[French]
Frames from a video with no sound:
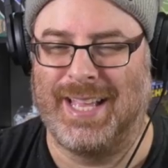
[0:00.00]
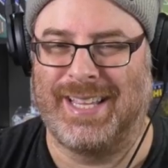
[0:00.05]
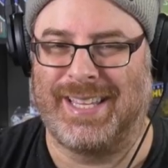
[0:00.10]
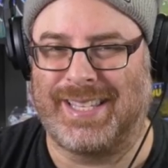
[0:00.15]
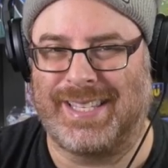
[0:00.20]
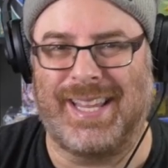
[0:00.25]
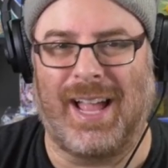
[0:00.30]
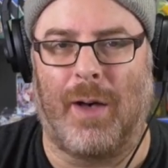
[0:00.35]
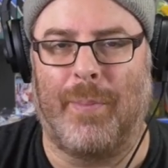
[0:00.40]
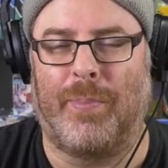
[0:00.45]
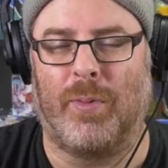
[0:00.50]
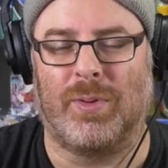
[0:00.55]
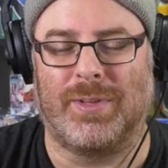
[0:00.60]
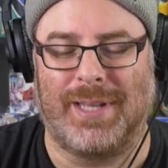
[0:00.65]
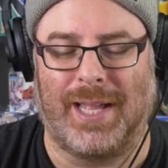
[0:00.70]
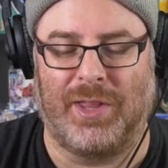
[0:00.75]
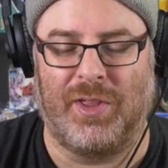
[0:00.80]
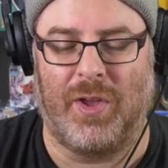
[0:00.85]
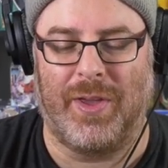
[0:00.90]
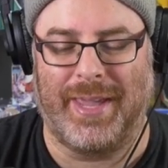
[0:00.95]

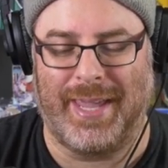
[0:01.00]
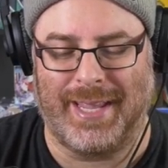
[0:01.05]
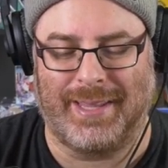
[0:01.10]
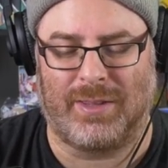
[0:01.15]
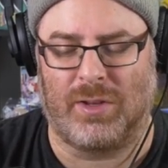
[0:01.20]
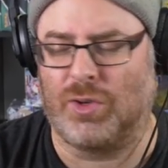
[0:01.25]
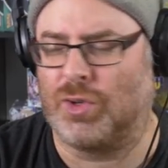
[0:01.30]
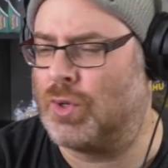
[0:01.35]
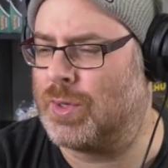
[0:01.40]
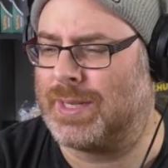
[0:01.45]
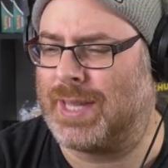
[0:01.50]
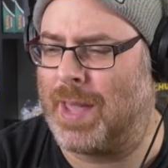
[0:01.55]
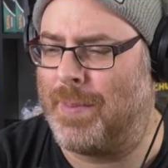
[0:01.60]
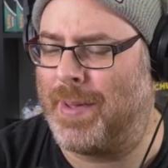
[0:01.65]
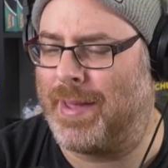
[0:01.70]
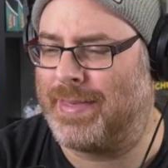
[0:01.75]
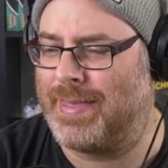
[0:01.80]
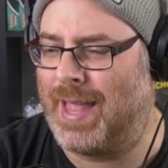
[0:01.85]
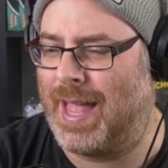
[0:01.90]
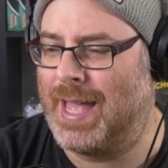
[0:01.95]
100% de hit jusqu'à
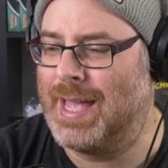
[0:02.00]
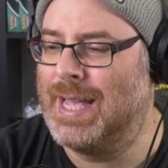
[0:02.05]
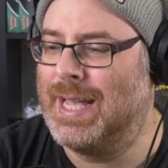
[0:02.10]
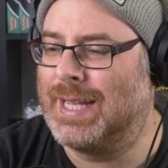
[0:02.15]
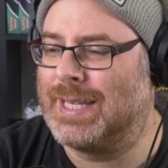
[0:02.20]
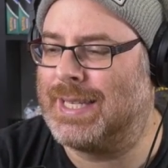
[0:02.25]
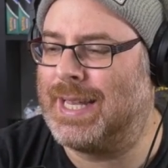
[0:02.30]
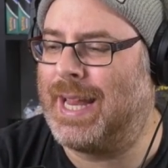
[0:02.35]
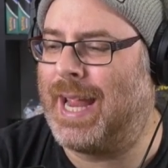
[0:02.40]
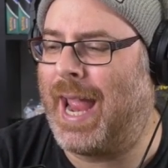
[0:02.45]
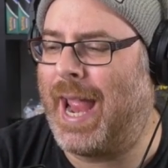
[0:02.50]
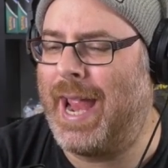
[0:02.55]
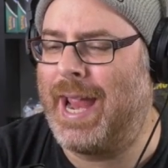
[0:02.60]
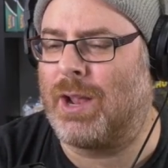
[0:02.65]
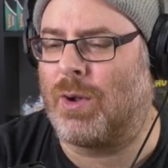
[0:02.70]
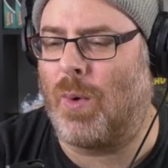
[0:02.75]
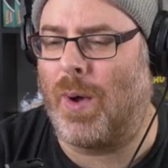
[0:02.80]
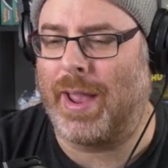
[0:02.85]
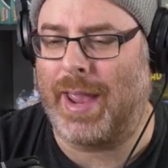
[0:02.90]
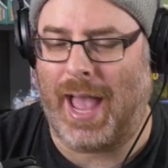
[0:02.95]
maintenant, c'est
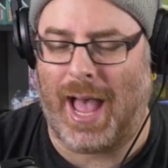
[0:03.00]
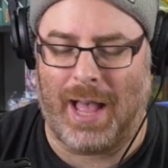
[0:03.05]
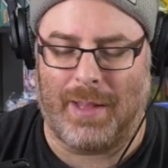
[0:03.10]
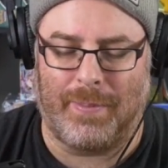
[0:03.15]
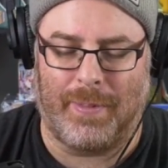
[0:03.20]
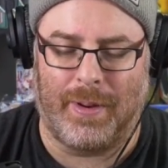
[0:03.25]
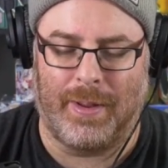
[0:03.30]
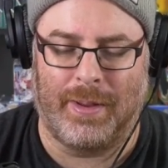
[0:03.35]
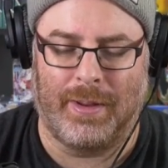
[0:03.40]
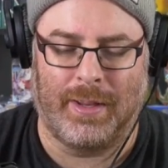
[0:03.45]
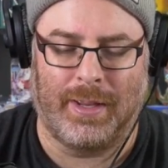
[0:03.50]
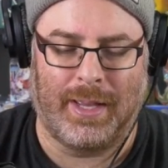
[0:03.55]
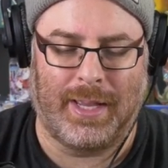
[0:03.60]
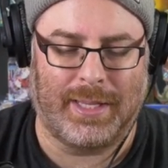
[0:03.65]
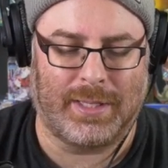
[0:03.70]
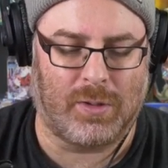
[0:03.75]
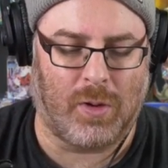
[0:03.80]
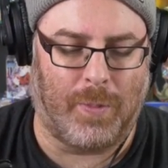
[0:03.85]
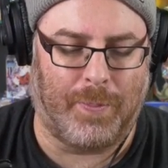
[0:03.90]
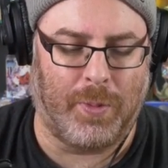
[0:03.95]
incroyable!
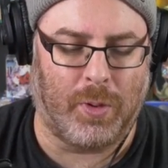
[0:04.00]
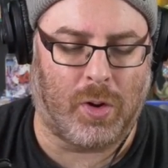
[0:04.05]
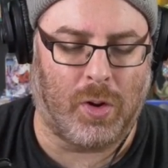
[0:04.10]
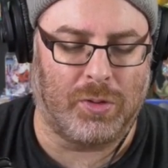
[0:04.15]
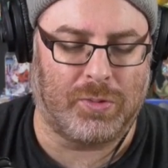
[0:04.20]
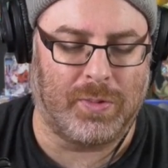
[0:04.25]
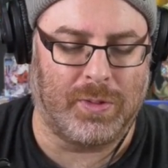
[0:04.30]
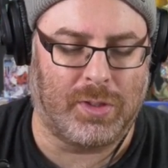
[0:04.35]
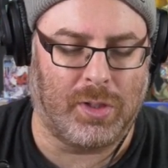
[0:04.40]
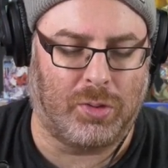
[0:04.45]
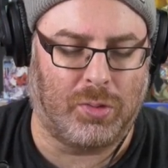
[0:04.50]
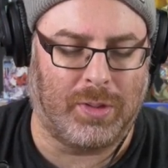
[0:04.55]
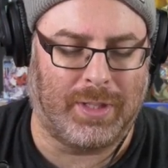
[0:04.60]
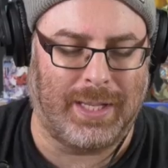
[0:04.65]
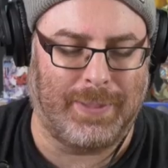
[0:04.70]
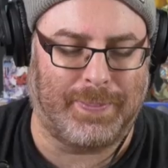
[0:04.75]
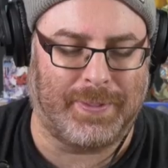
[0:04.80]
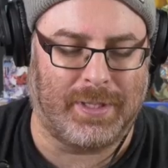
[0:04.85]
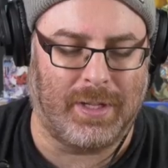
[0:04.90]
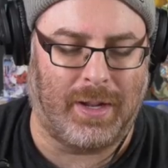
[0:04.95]
Est-ce qu'on peut continuer ça tout
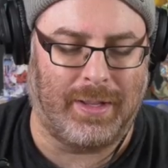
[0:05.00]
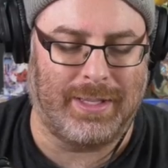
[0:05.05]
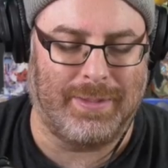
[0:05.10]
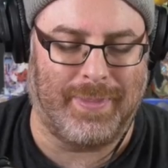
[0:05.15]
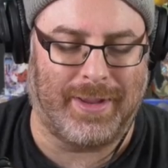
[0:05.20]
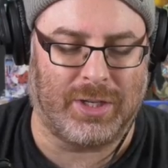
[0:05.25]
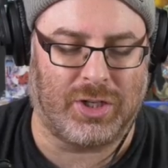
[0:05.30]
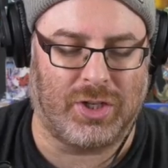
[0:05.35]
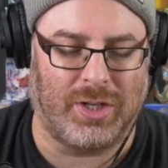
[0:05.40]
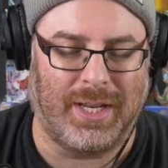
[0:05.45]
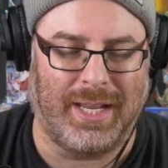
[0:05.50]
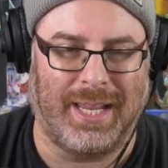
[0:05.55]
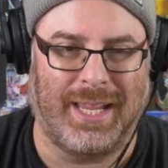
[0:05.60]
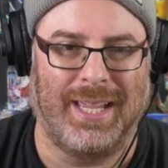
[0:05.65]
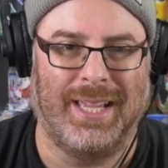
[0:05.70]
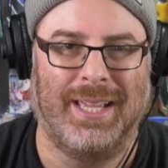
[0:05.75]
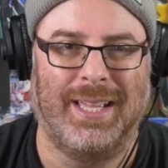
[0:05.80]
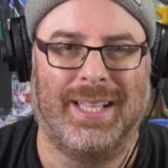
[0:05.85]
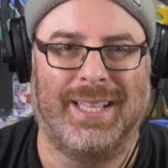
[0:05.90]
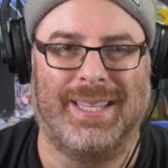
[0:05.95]
l'épisode, imaginez?
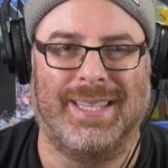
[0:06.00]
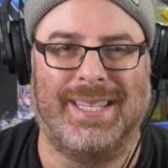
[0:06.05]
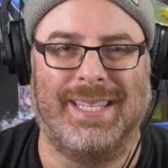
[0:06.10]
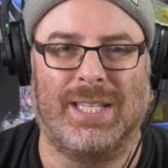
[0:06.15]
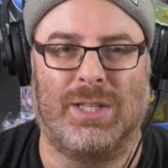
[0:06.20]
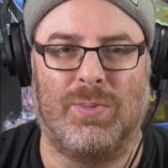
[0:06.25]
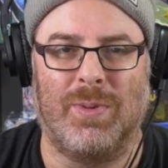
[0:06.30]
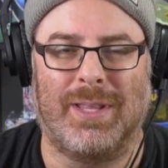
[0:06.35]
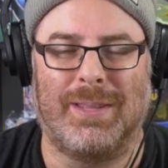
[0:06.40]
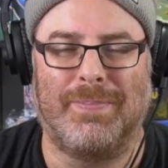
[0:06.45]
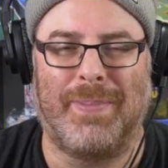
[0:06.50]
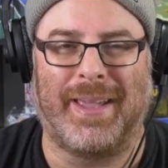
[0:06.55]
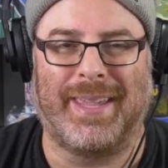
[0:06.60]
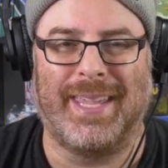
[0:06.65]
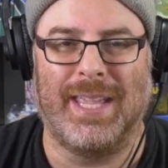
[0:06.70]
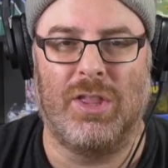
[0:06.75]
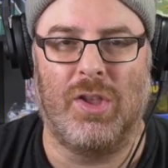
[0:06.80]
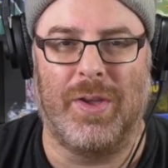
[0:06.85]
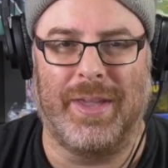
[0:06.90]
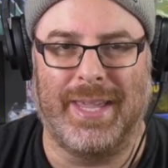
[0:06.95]
18
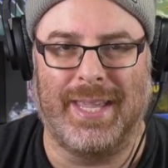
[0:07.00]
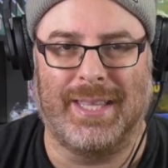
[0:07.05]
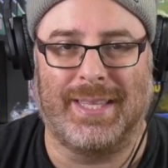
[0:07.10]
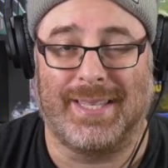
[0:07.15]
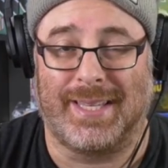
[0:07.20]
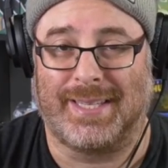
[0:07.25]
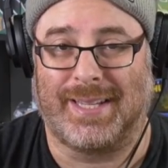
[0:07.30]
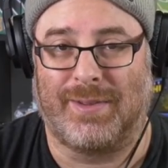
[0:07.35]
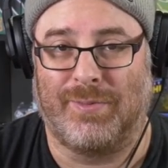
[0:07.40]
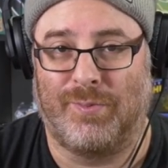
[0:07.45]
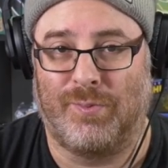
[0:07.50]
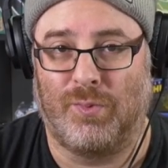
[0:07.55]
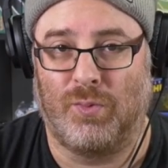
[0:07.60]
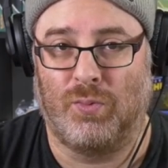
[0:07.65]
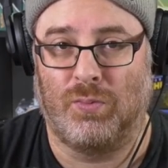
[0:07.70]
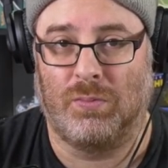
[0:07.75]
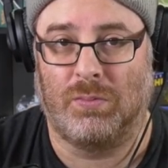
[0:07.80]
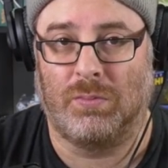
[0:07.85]
paquets de hits, ça serait fou.